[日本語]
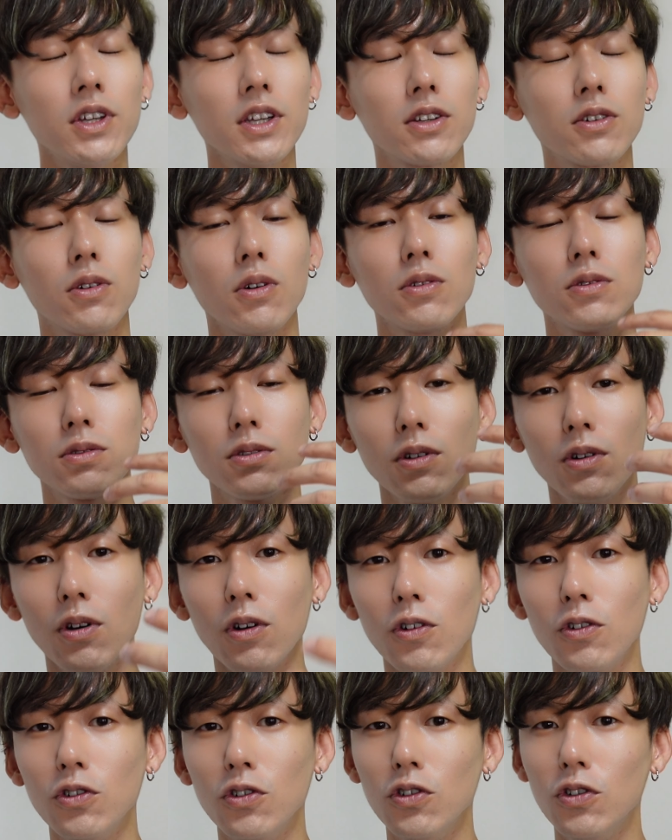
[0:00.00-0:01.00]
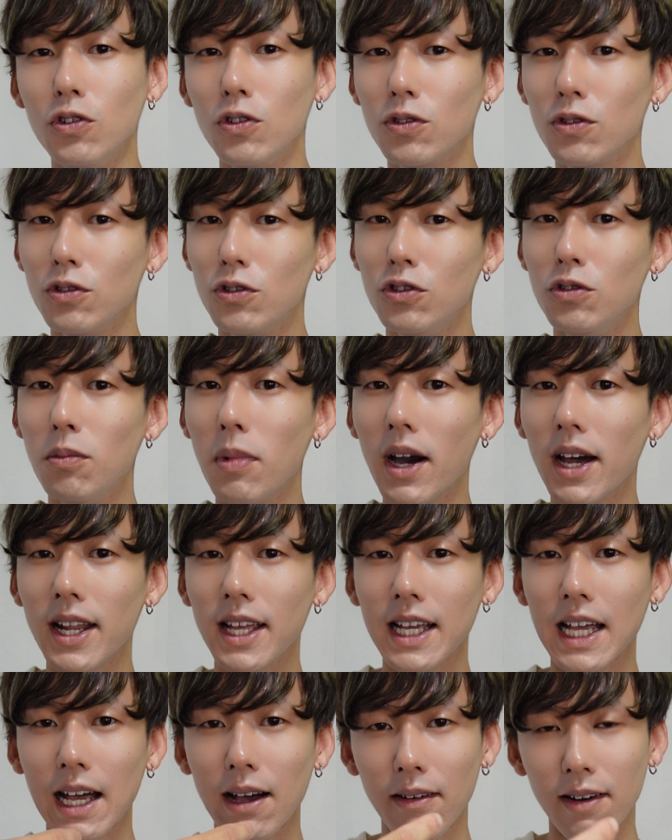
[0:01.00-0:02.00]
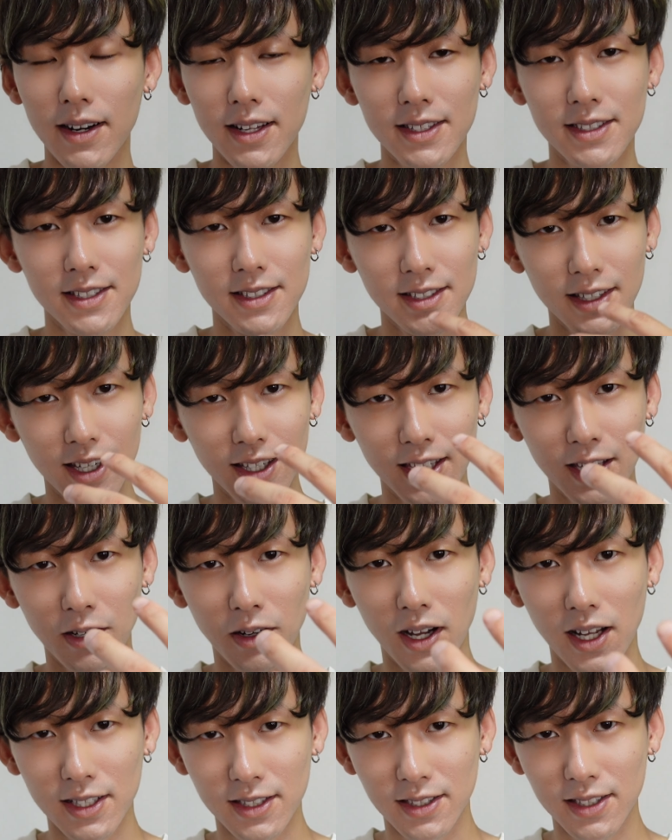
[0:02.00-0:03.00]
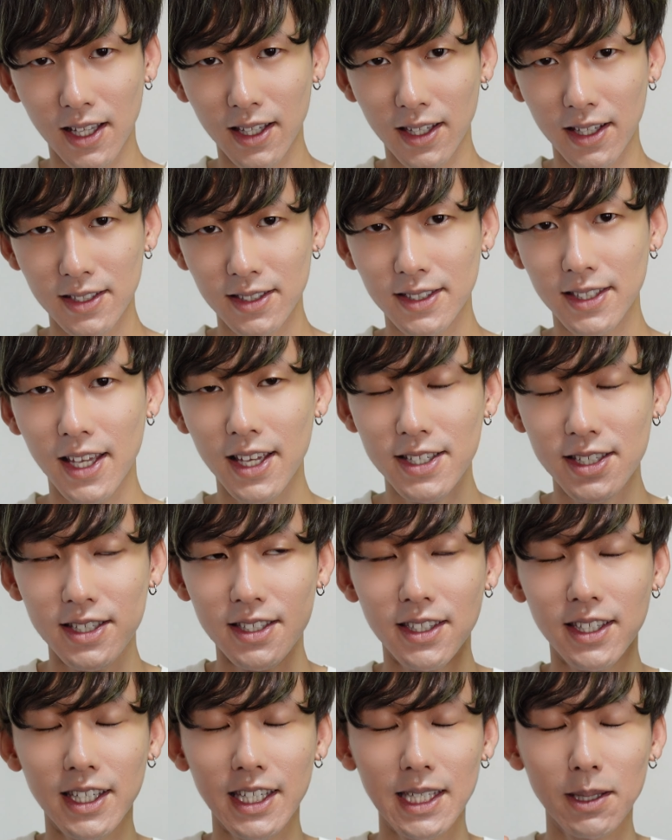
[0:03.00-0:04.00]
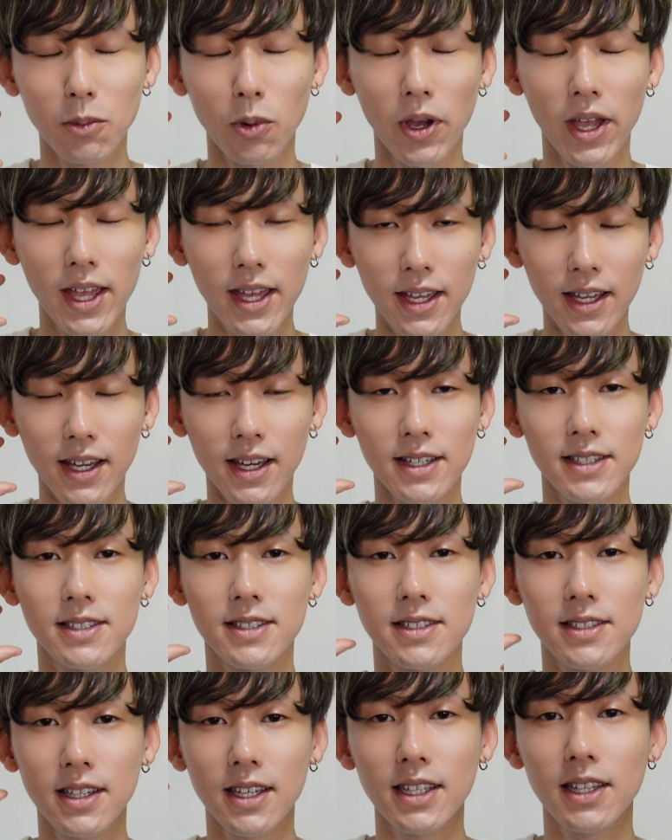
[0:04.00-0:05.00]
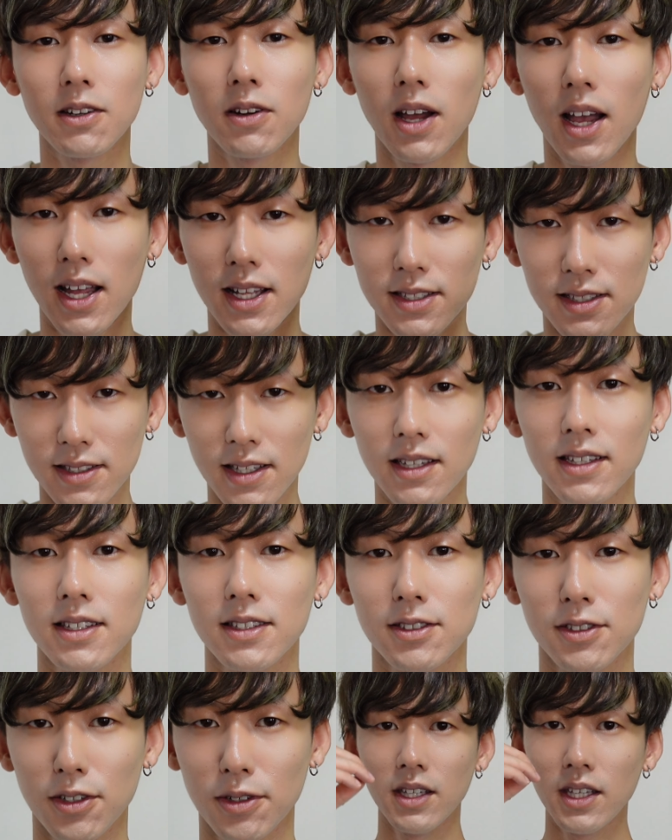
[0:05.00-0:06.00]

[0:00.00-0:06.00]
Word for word: 一刻と生まれ変わり続けてるはずなんです。精神的にも変化し続けてるはずなんですよ。